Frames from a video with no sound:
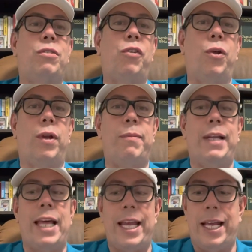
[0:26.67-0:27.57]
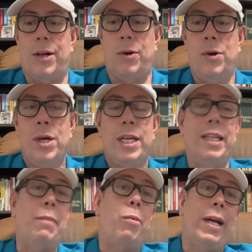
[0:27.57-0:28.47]
Fiodor Emelianenko
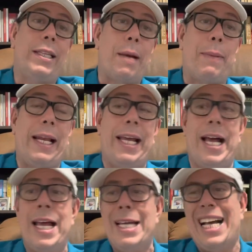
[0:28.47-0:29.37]
después esta pelea,